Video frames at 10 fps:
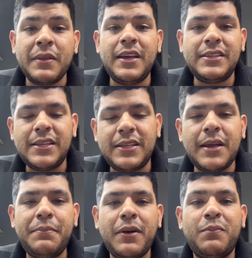Esse
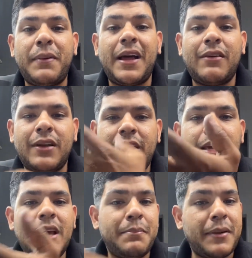tempo que eu paro
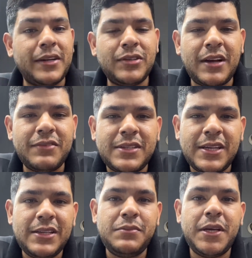aqui é para ajudar
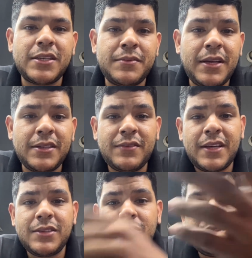vocês mesmo. E às
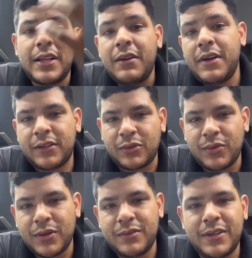vezes não tem o um
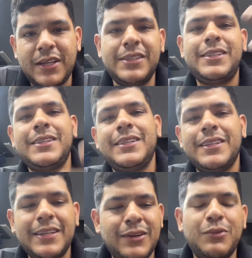retorno que a
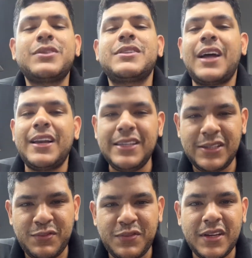gente gostaria
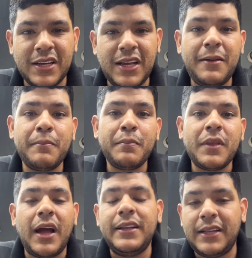de ver, né?
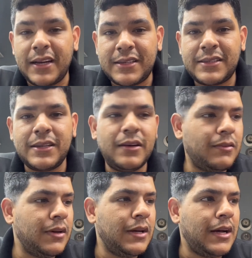A
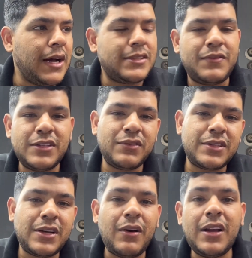interação. Às vezes
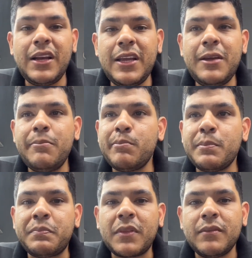você olha ali,
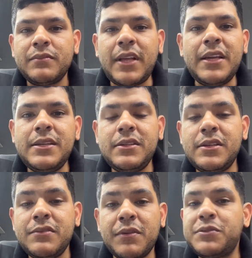
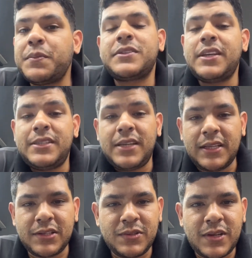tem, vamos supor,
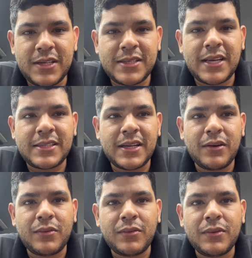600
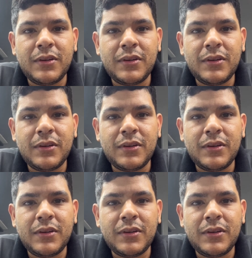visualização,